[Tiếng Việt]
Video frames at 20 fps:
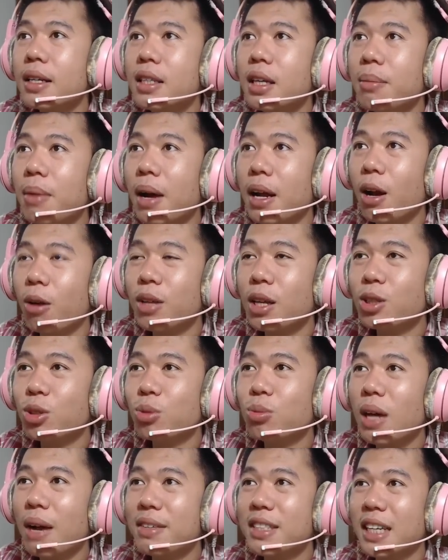Nhưng mà đầu tiên
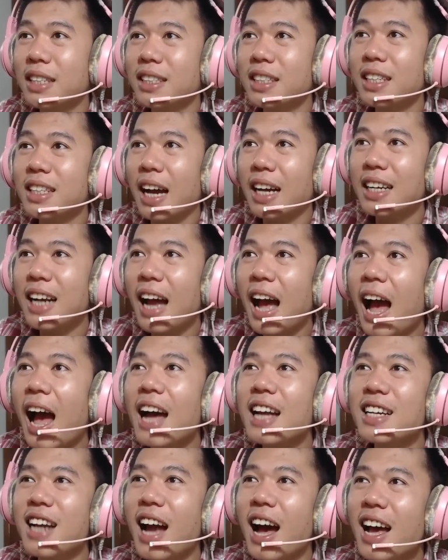chúng ta phải giành chiến thắng
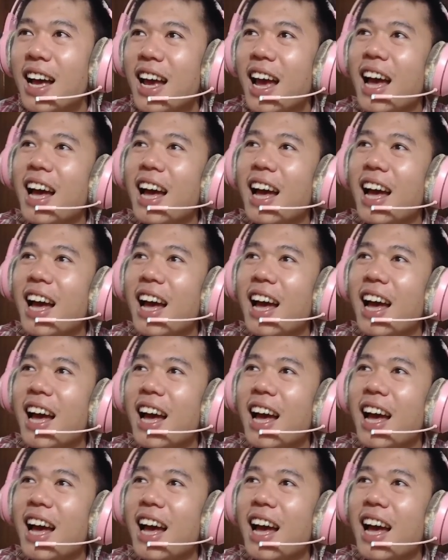đã. Đấy.